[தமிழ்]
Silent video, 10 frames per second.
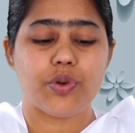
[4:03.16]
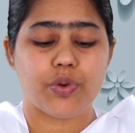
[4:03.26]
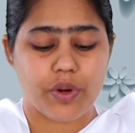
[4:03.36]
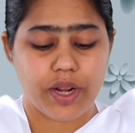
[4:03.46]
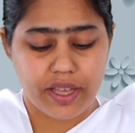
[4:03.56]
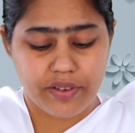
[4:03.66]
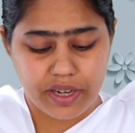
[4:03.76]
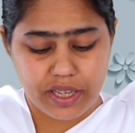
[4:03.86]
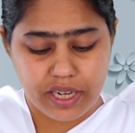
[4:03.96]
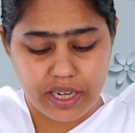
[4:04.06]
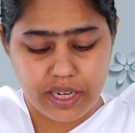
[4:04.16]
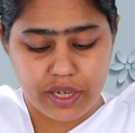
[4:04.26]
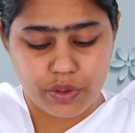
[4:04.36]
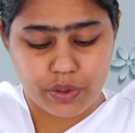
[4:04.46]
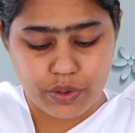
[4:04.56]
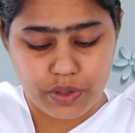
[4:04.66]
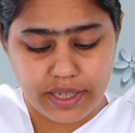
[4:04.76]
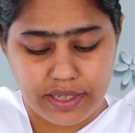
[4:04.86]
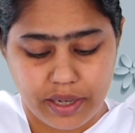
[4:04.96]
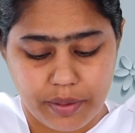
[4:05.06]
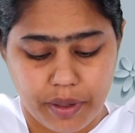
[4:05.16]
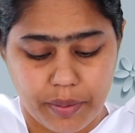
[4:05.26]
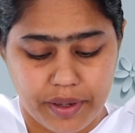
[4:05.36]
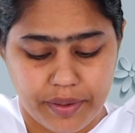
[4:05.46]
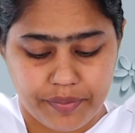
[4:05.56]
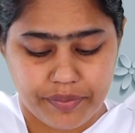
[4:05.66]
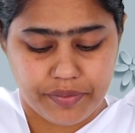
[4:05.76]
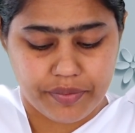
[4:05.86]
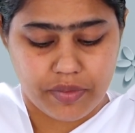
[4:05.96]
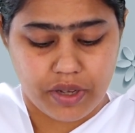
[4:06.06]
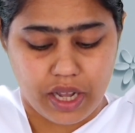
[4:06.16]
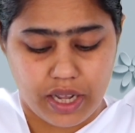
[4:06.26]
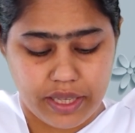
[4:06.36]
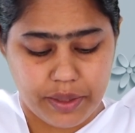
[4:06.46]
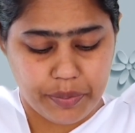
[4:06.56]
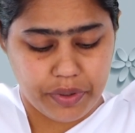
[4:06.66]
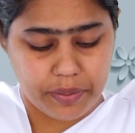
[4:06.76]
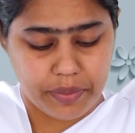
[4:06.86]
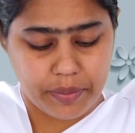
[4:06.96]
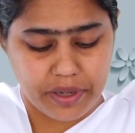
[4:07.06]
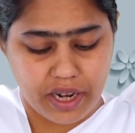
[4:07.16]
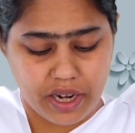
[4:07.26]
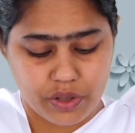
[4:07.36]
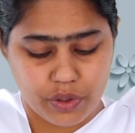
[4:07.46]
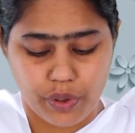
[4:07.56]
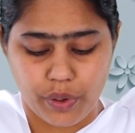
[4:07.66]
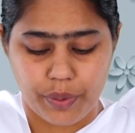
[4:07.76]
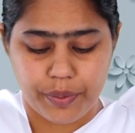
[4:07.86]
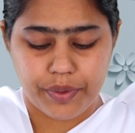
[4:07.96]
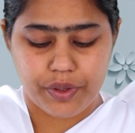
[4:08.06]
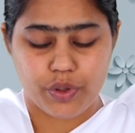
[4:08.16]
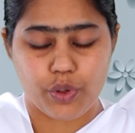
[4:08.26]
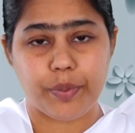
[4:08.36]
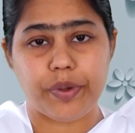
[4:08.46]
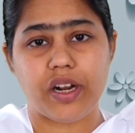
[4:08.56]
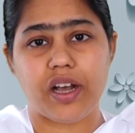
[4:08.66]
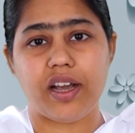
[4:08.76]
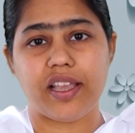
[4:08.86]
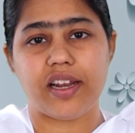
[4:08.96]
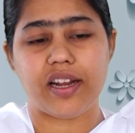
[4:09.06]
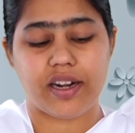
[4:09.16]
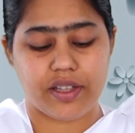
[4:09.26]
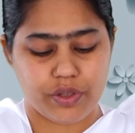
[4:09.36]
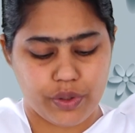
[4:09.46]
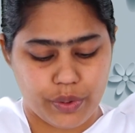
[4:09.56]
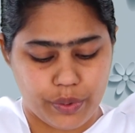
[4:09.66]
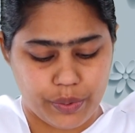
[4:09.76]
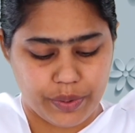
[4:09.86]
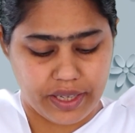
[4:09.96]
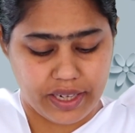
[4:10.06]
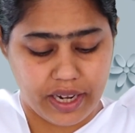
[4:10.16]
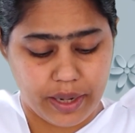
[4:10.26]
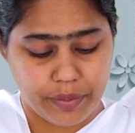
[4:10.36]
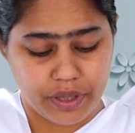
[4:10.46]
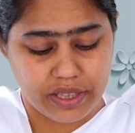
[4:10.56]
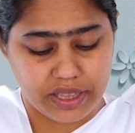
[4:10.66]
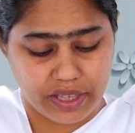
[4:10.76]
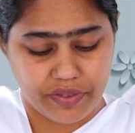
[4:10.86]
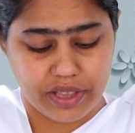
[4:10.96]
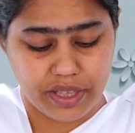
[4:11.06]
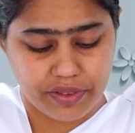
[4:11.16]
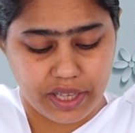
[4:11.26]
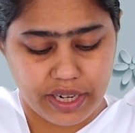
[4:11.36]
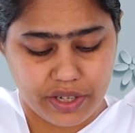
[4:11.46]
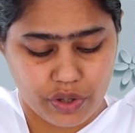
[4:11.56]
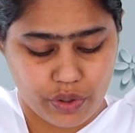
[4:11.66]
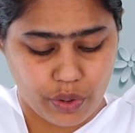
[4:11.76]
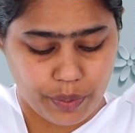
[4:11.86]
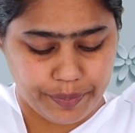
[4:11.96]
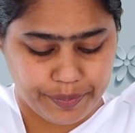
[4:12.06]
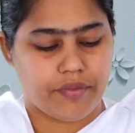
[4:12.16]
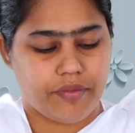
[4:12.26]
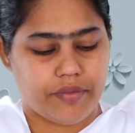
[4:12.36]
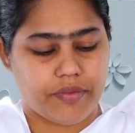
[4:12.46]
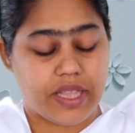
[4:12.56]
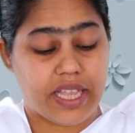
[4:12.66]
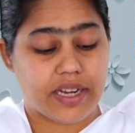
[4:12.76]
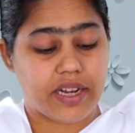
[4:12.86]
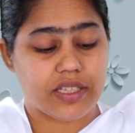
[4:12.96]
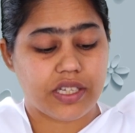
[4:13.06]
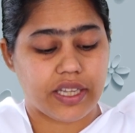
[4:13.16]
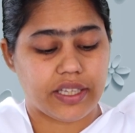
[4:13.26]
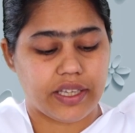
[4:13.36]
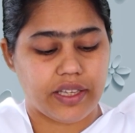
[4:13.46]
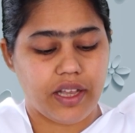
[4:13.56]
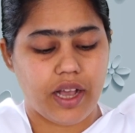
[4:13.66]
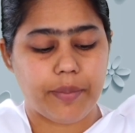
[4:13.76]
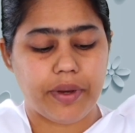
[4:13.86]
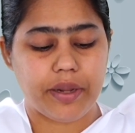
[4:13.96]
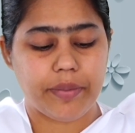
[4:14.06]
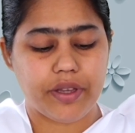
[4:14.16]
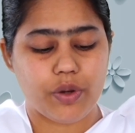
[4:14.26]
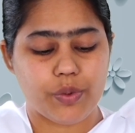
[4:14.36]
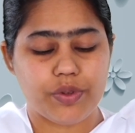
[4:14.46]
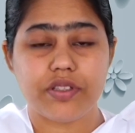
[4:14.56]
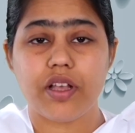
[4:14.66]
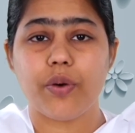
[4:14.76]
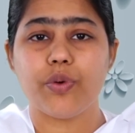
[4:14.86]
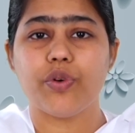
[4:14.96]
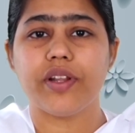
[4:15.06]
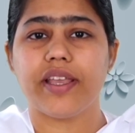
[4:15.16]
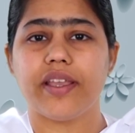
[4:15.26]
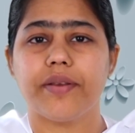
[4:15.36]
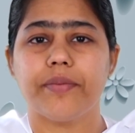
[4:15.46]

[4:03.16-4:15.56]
குரங்கை விட கீழே இருந்தோம்னு சொல்லிட்டார் பாபா ஆனால் இப்போ நம்ம எப்படி நடந்துக்கணும் ரொம்ப ராயலாக நடந்துக்கணும் ஏன்னா நம்ம தேவி தேவதா ஆகிட்டுருக்குறோம் தேக்னா சாயே ஹமாரமே கோன்சா அவகுண ஹே